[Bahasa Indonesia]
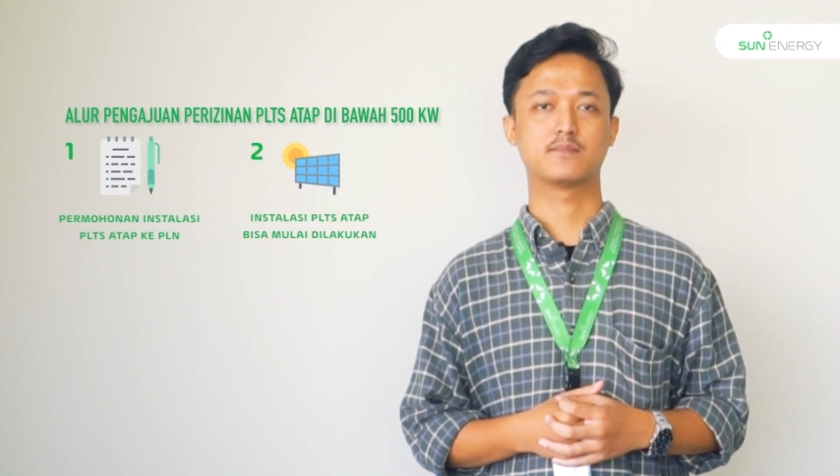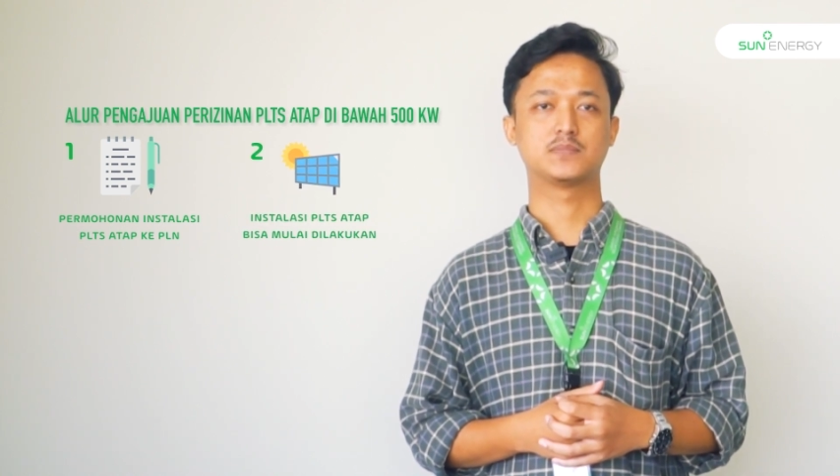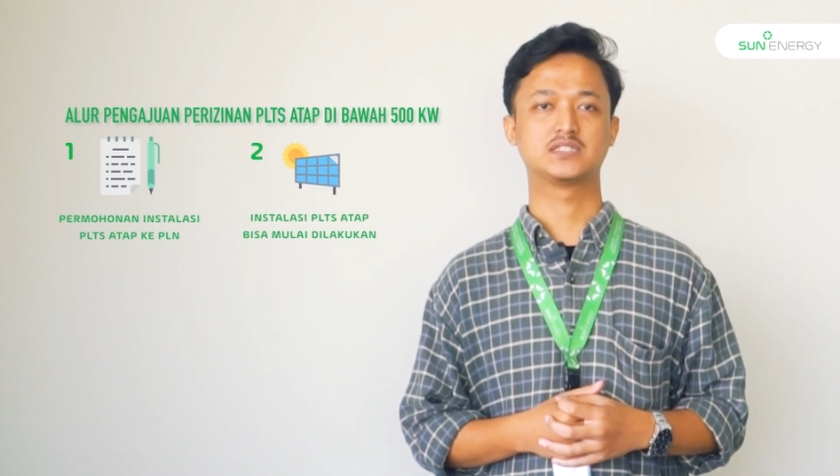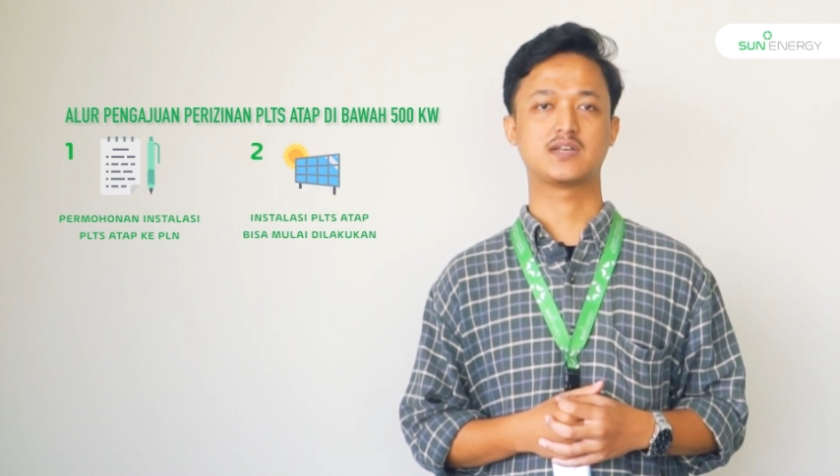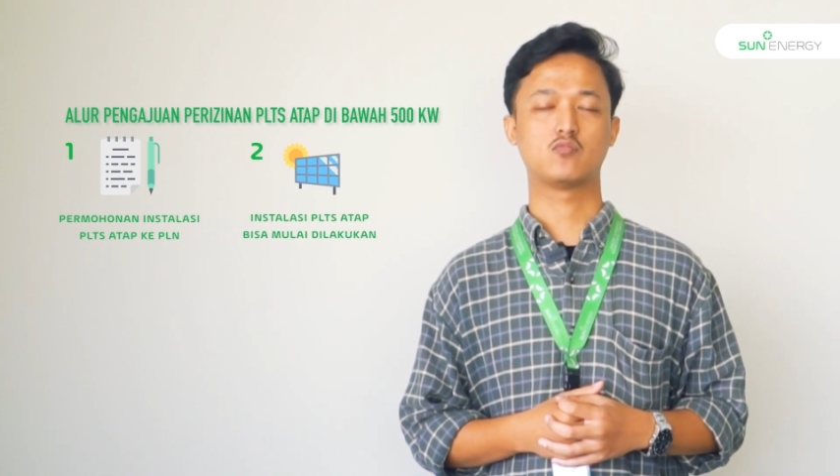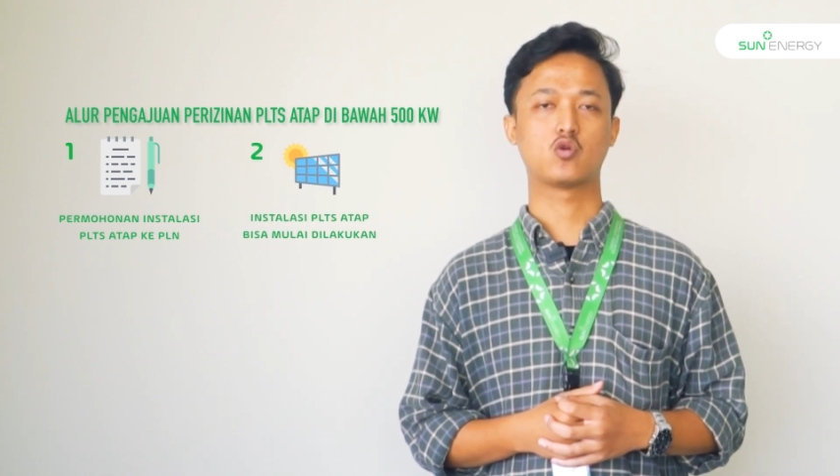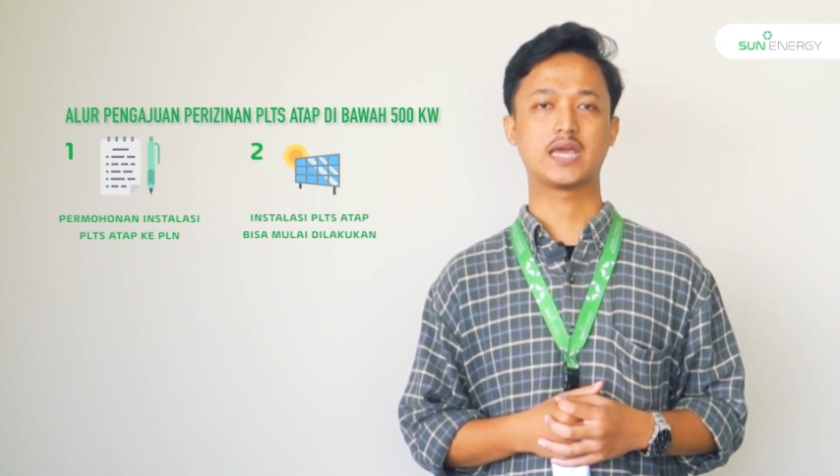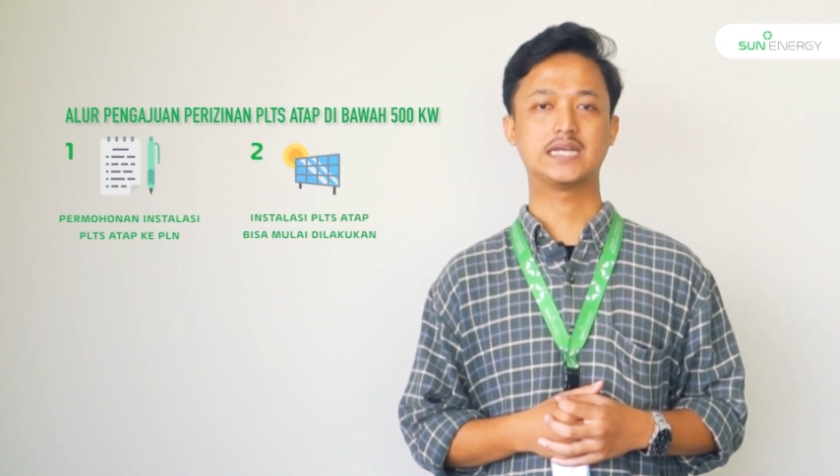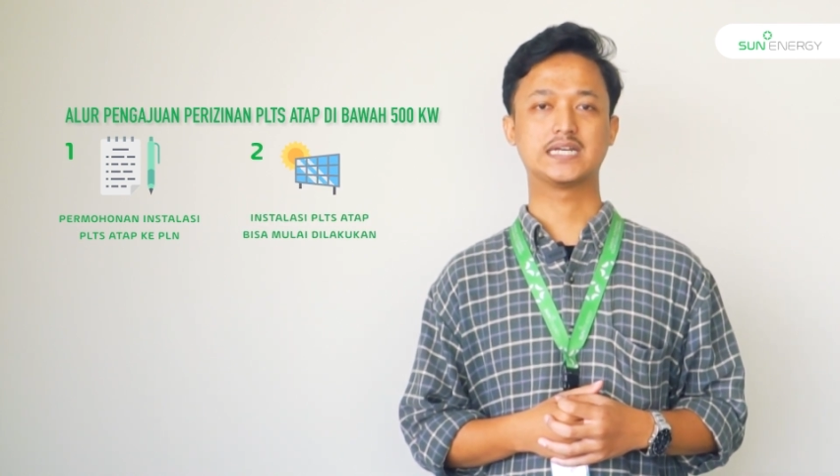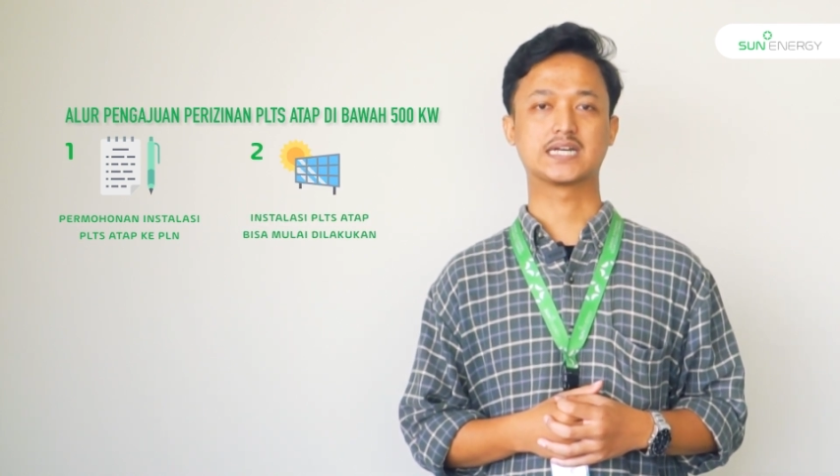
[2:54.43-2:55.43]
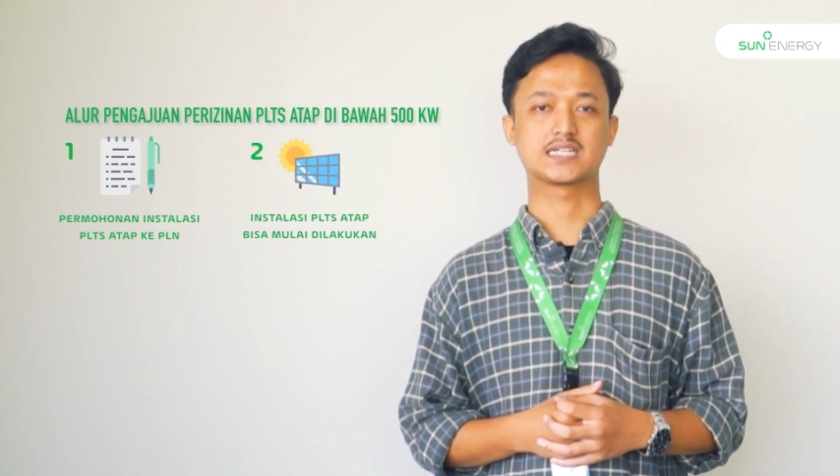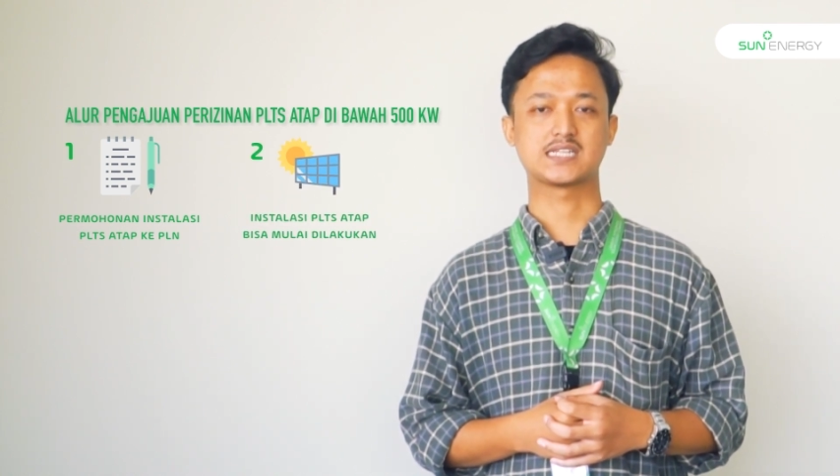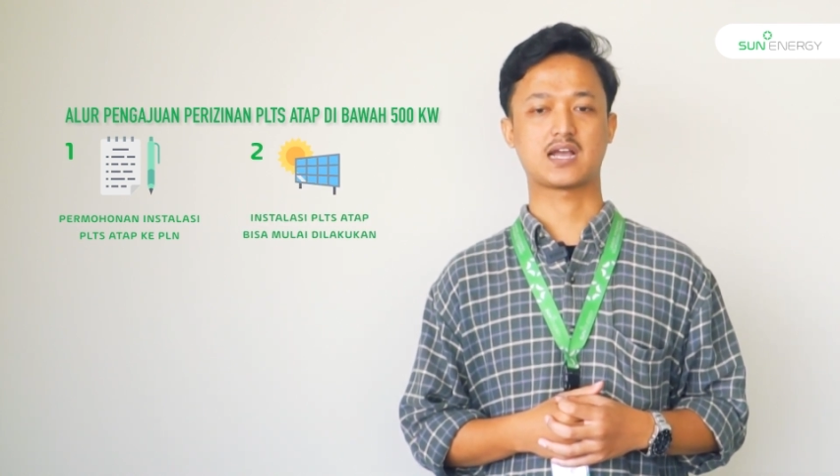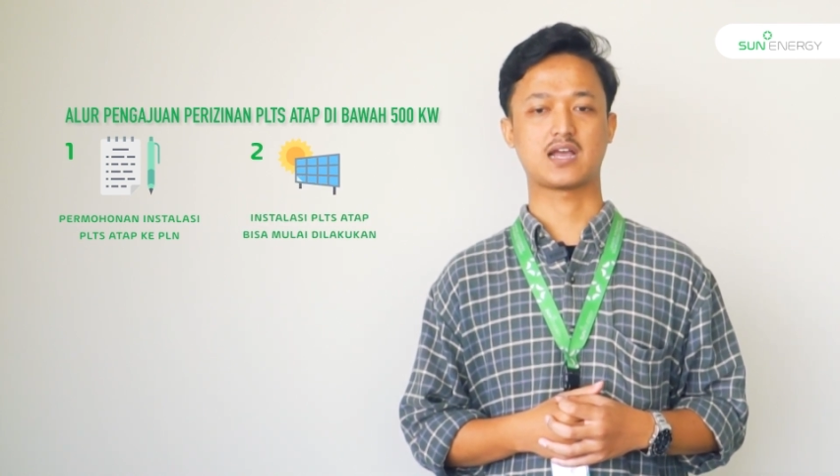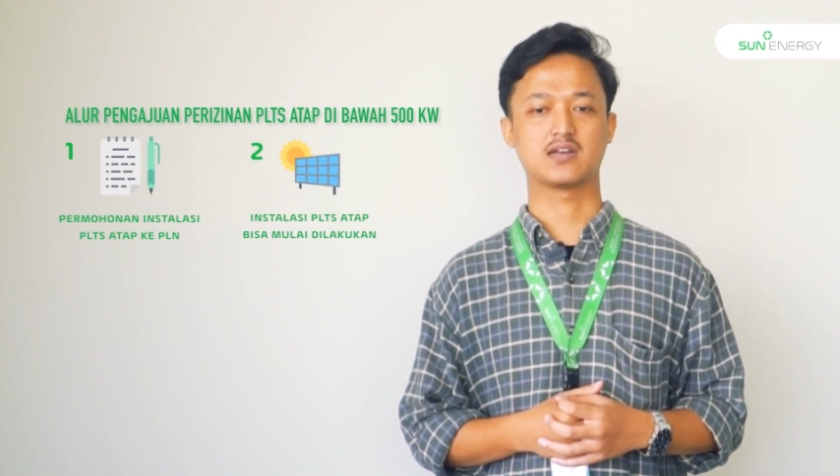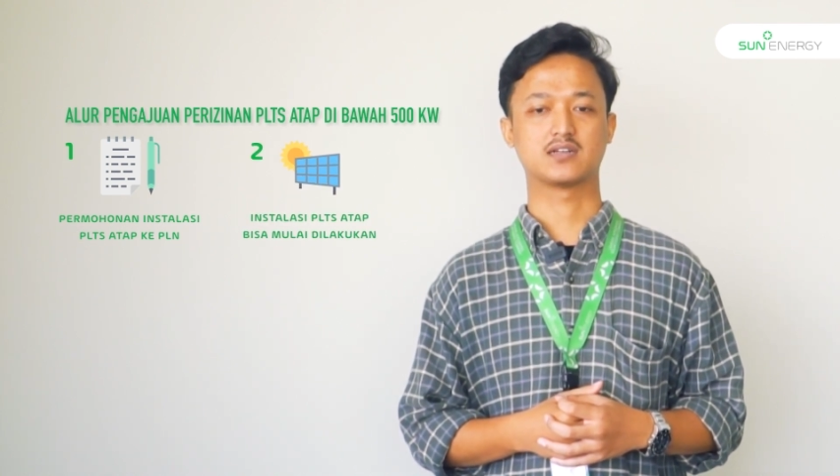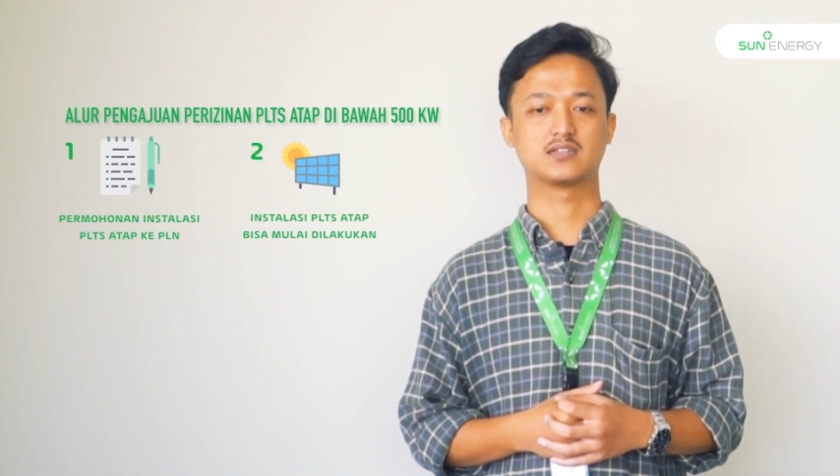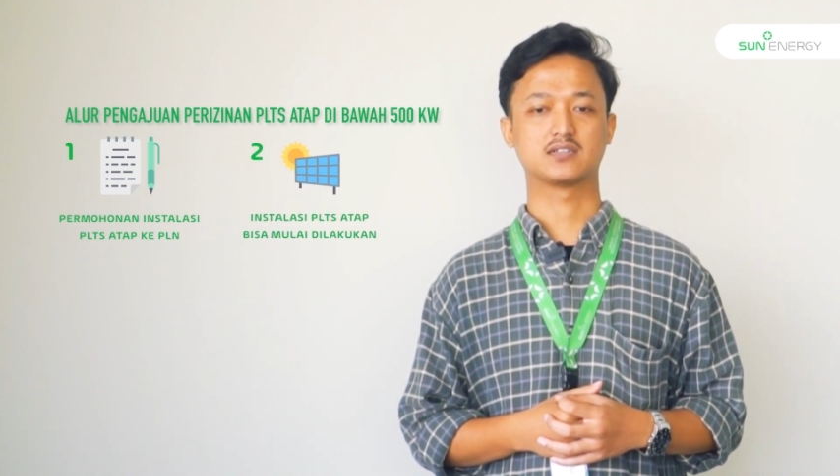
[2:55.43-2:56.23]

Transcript: bisa mulai dikerjakan.